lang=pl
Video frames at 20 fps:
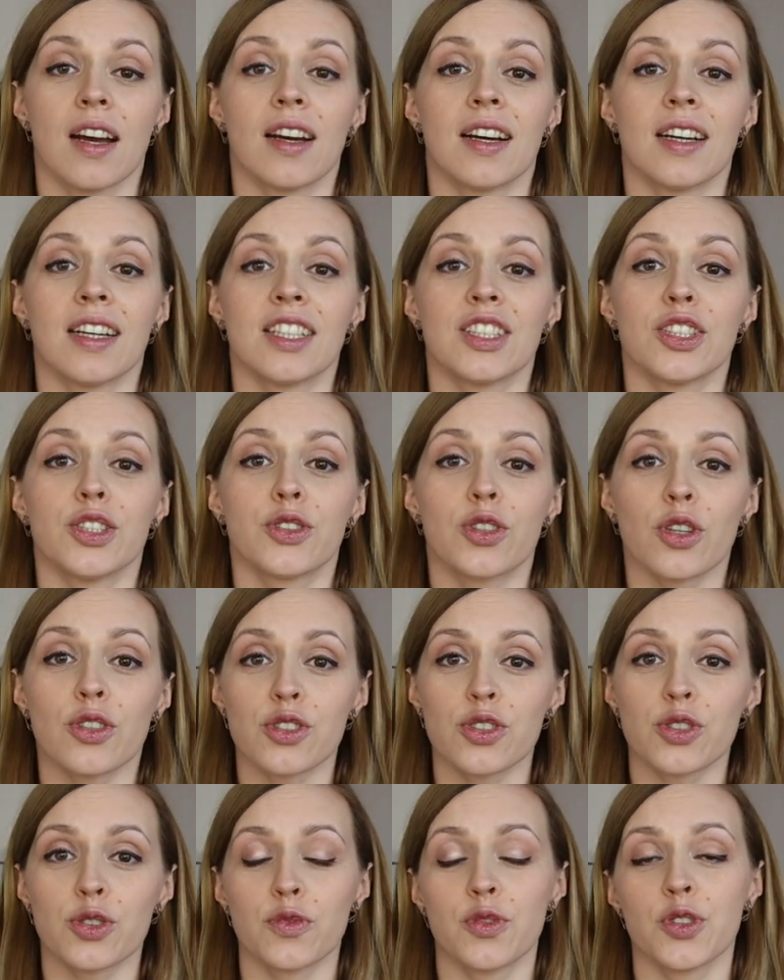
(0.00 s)
E, I
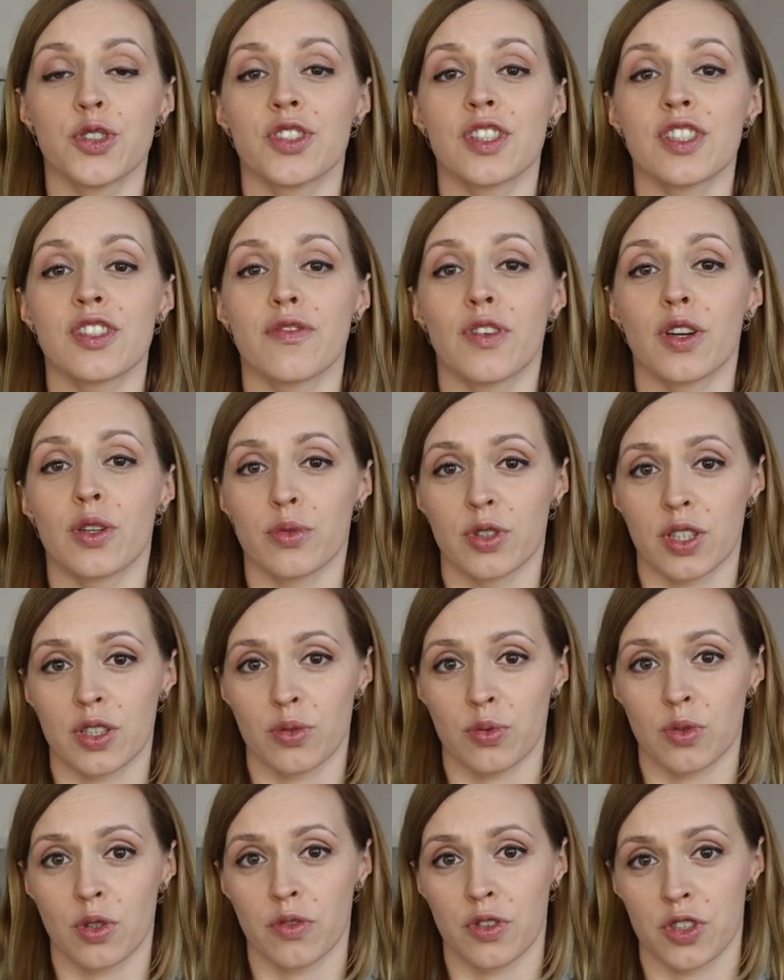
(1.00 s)
to rzeczywiście jest
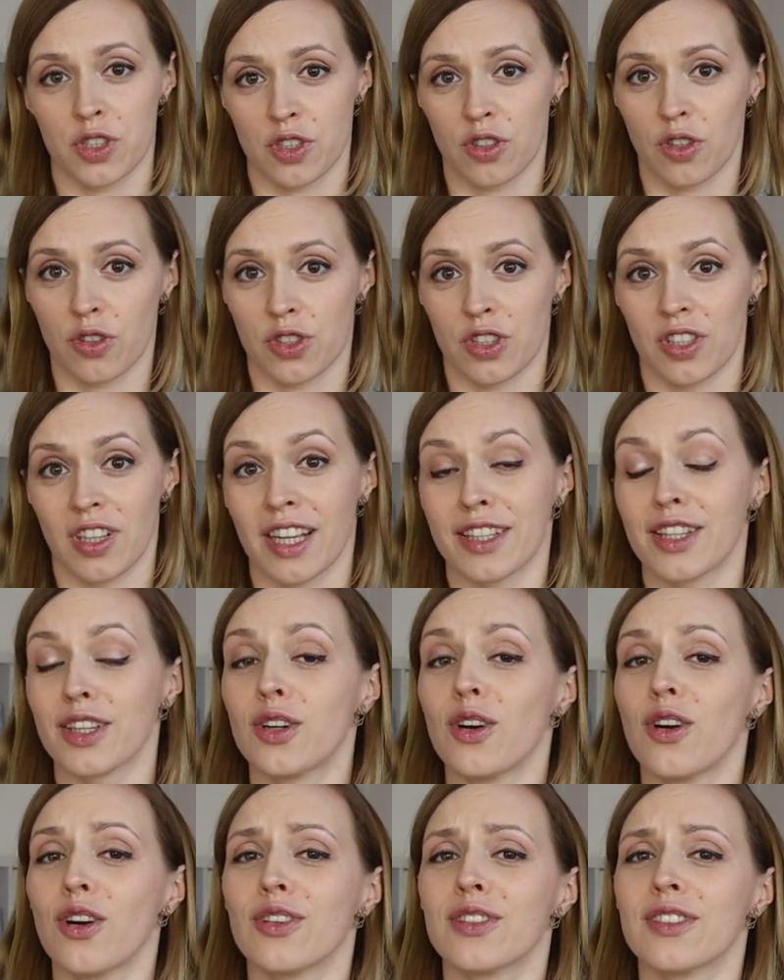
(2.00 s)
warunek długowieczności.
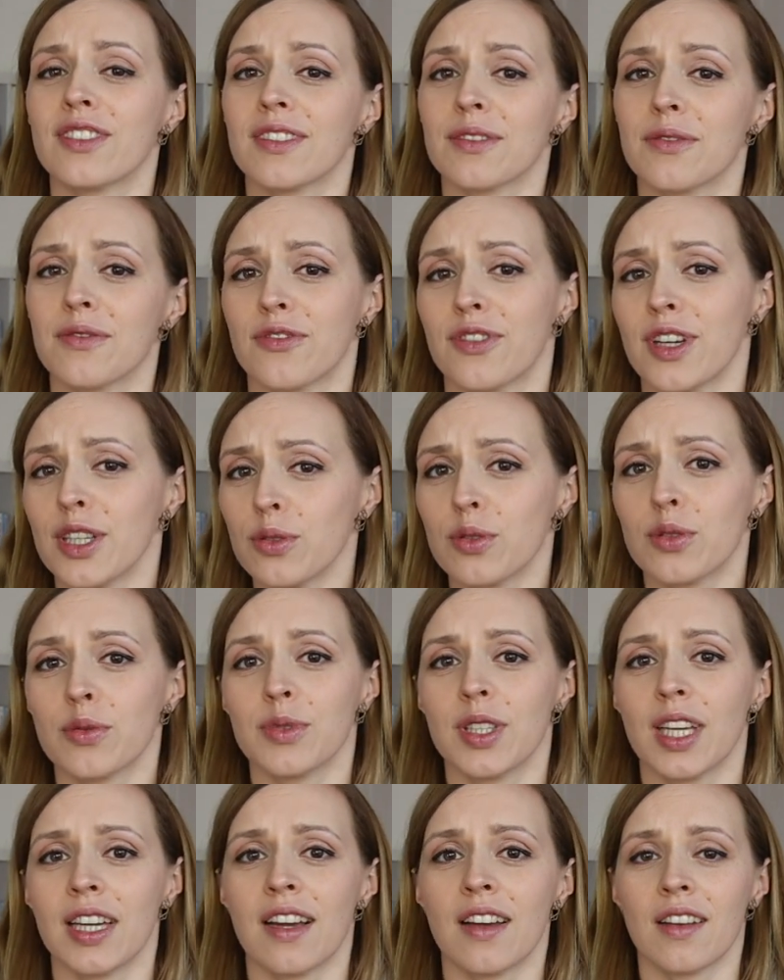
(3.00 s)
Dlatego według
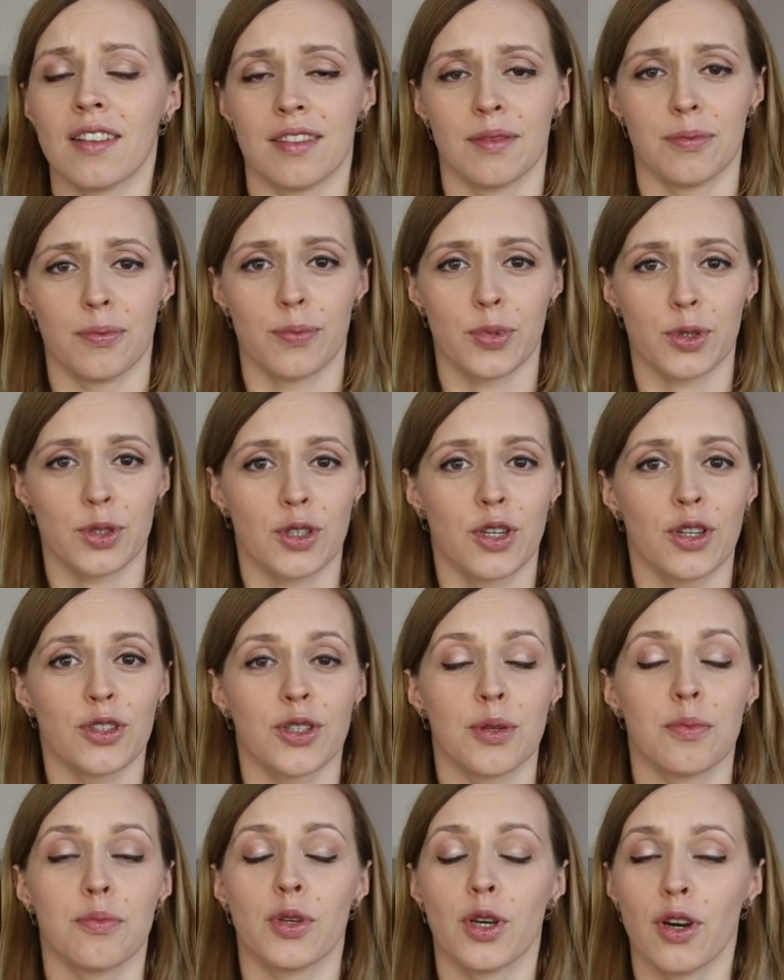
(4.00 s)
mnie pod
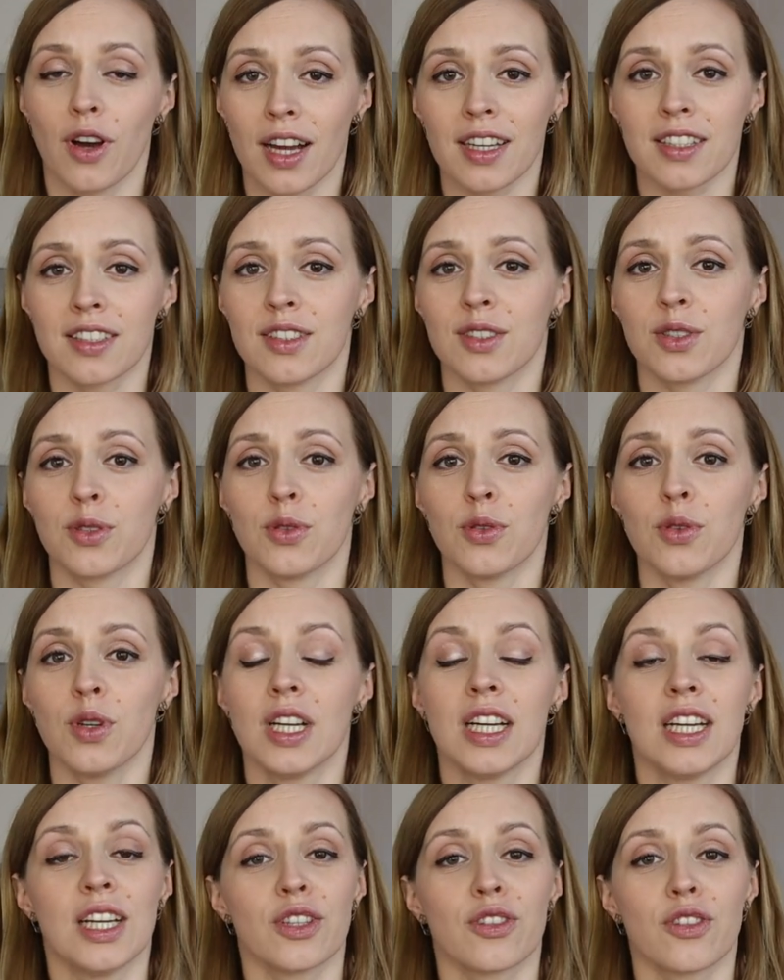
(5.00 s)
kątem
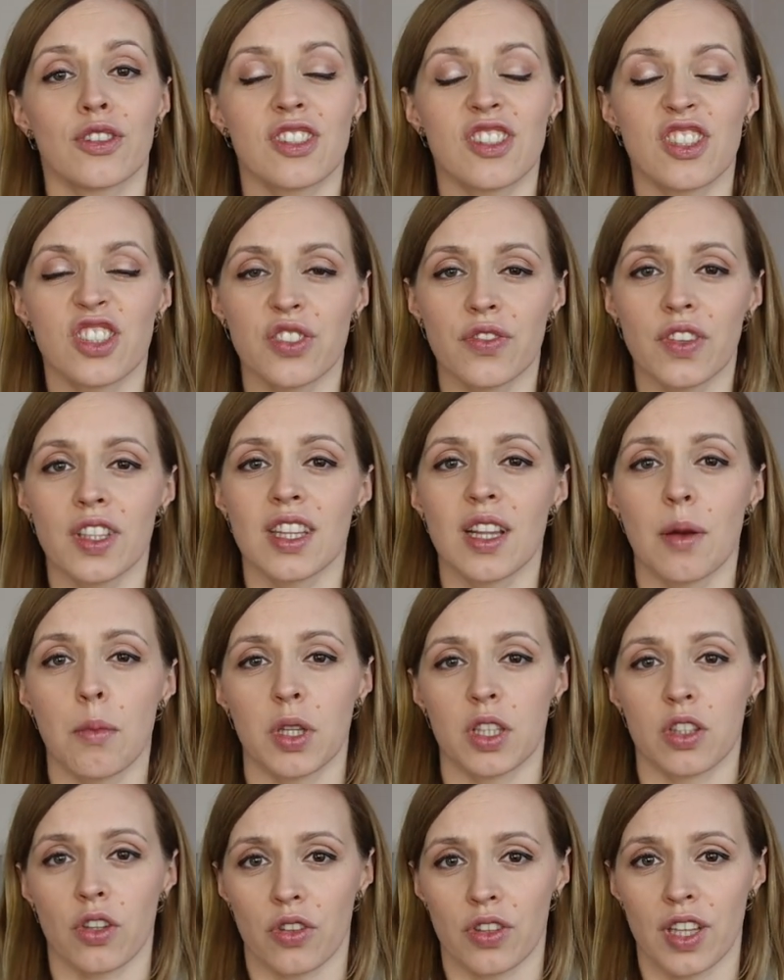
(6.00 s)
biohackingu to jest świetna
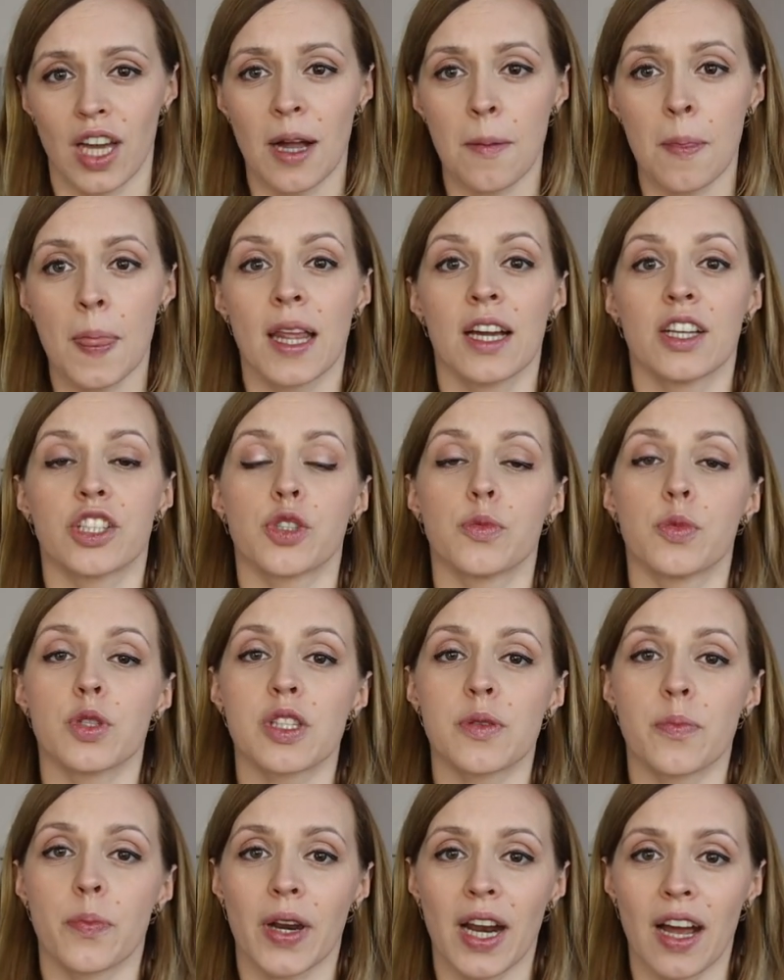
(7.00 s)
metoda,
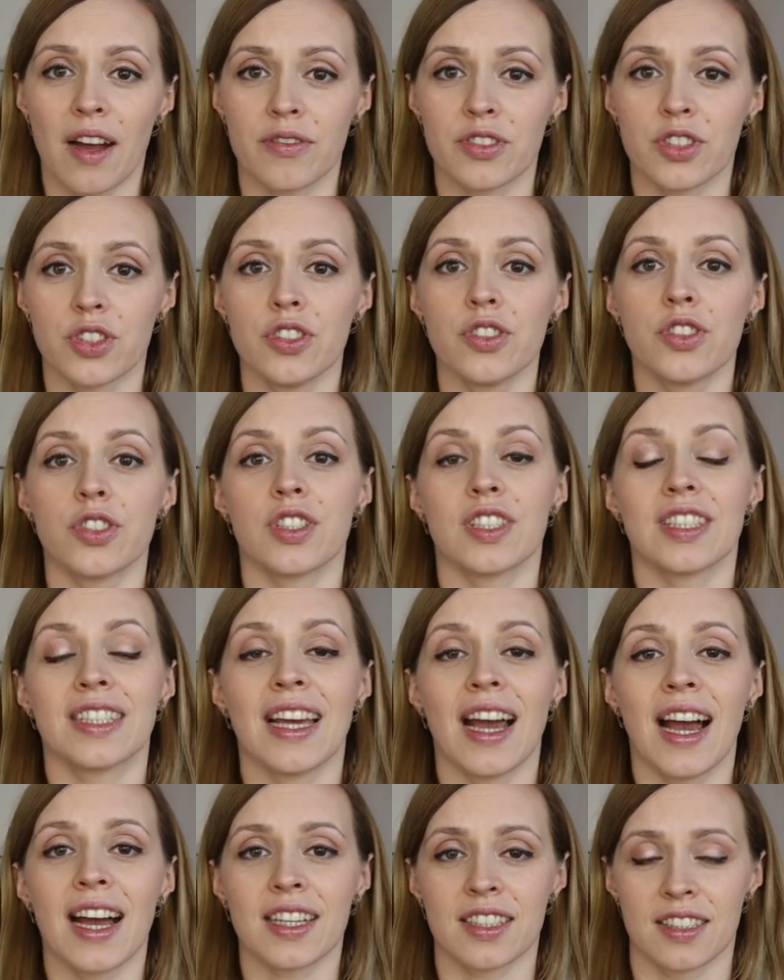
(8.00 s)
żeby sprawdzić,
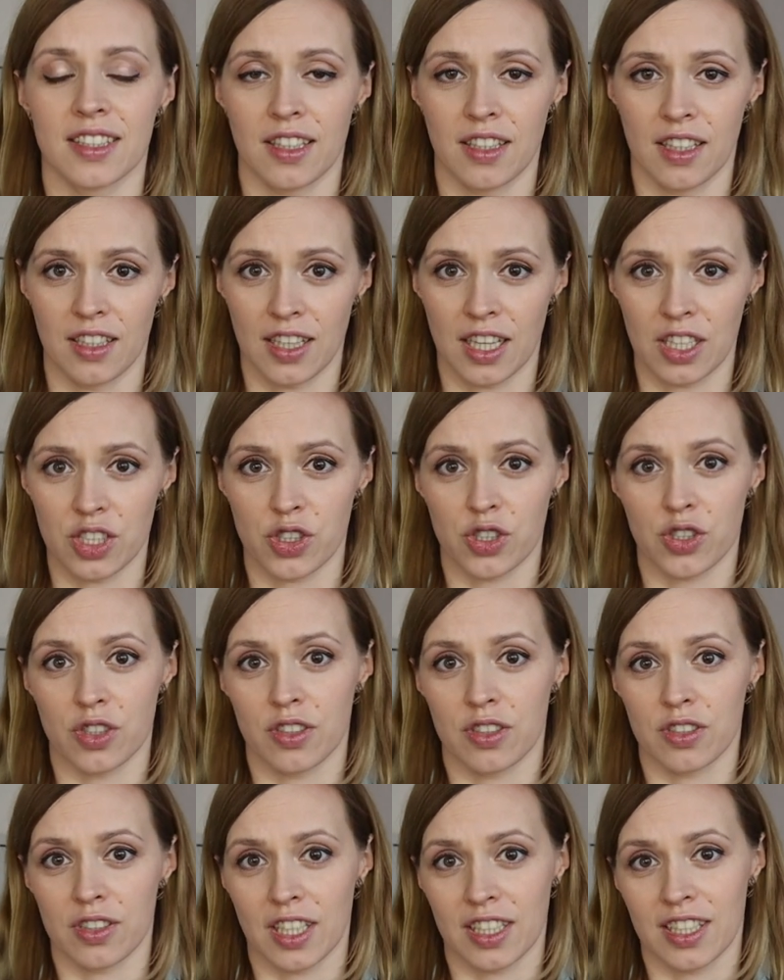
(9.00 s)
jak ten nasz,
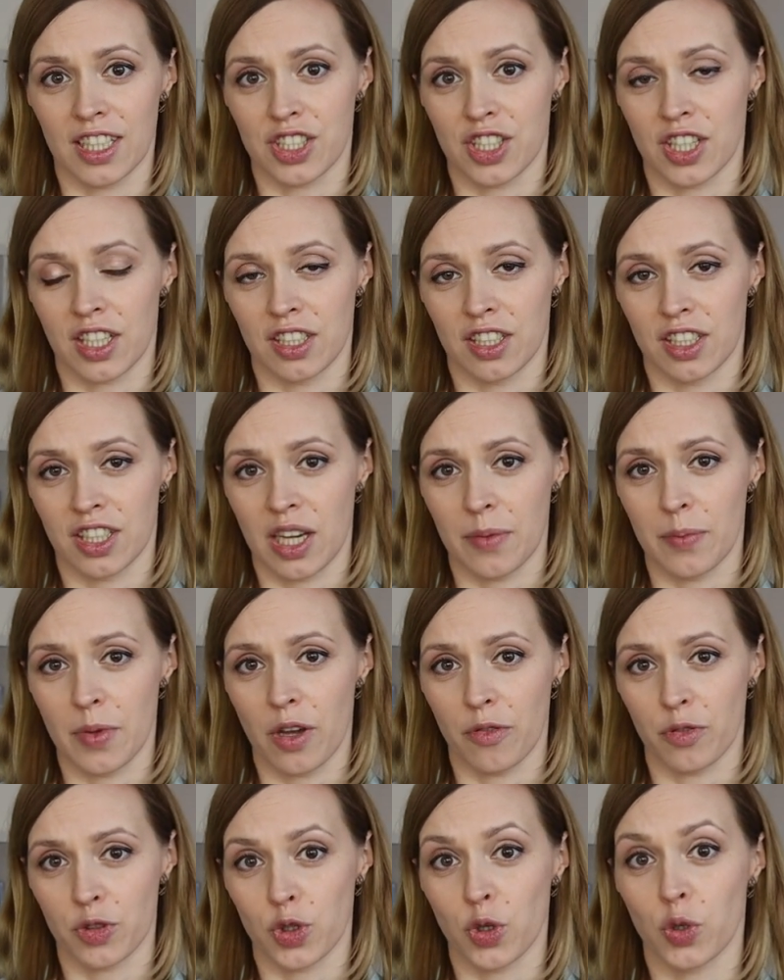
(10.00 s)
e, ta nasza
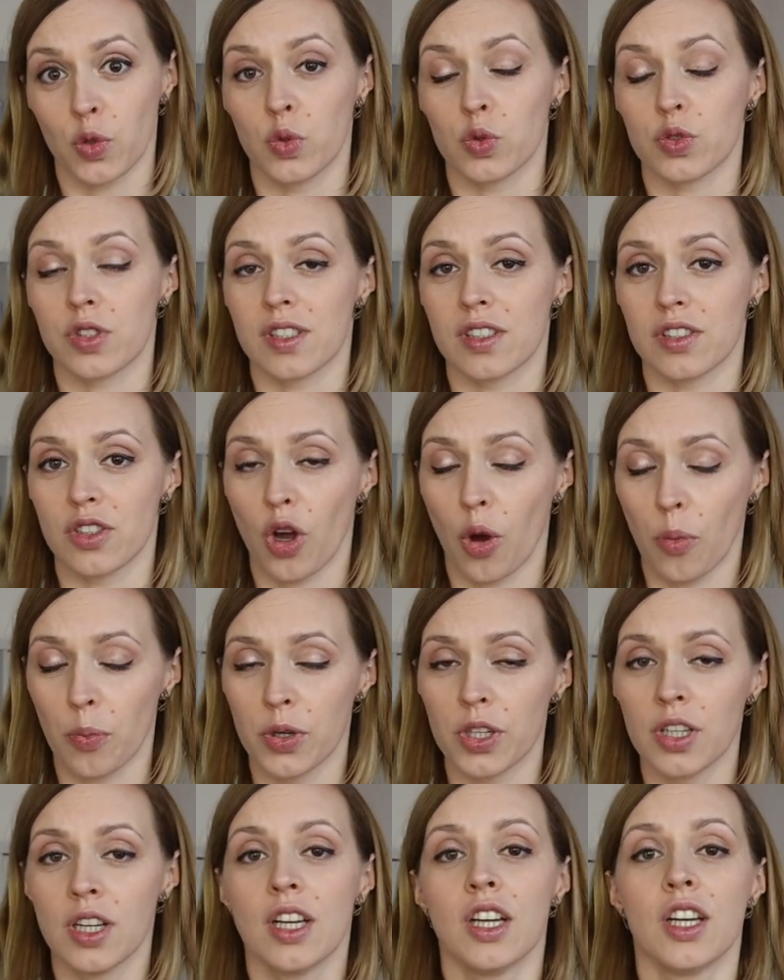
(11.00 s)
glikemia w ciągu
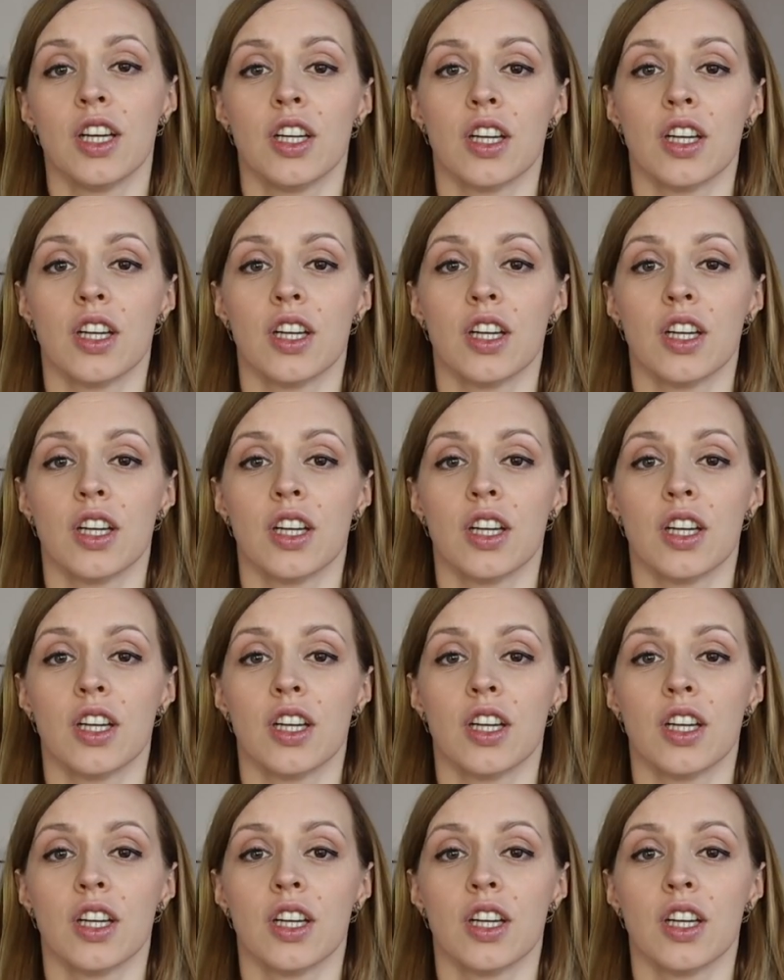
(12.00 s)
doby